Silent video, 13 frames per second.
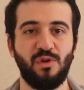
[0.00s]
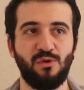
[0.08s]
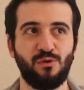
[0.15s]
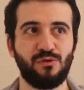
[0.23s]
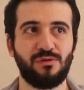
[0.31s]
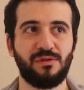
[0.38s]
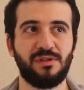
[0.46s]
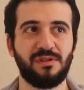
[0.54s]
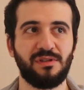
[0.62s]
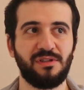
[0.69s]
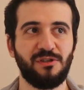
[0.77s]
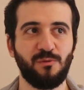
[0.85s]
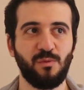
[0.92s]
E, yurt
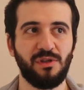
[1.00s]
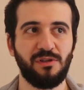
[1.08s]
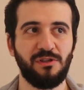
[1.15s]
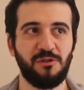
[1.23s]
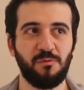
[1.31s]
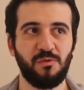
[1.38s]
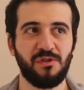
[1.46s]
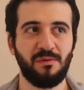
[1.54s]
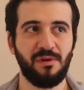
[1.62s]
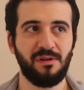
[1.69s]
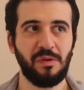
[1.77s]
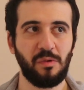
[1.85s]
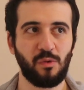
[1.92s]
dışına çıkmanın hiçbir
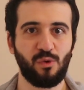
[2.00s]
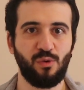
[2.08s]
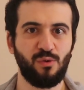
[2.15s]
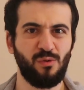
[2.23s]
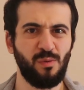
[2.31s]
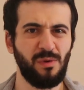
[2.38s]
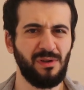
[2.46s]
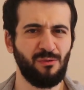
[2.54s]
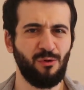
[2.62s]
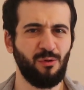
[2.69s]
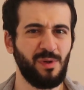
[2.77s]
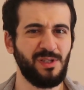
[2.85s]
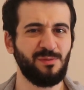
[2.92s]
zaman kötü bir yanı
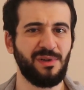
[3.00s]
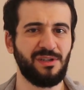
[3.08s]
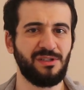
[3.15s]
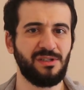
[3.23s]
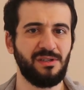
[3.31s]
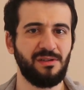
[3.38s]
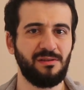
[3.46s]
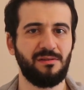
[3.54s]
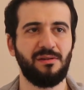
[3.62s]
olmaz bence.